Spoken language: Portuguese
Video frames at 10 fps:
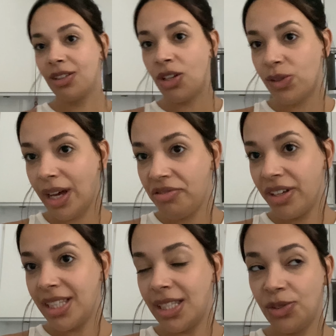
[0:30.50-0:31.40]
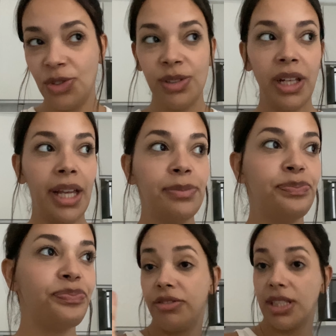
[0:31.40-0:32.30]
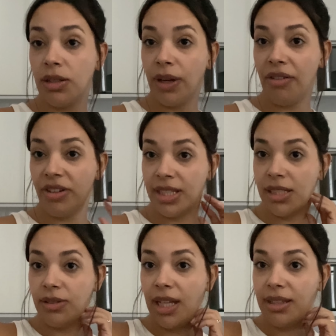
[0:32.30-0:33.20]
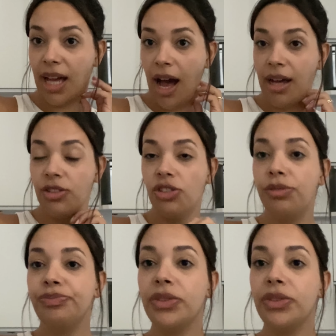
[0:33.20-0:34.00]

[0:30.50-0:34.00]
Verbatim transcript: nosso cafezinho de lei, fazendo um cafezinho da tarde.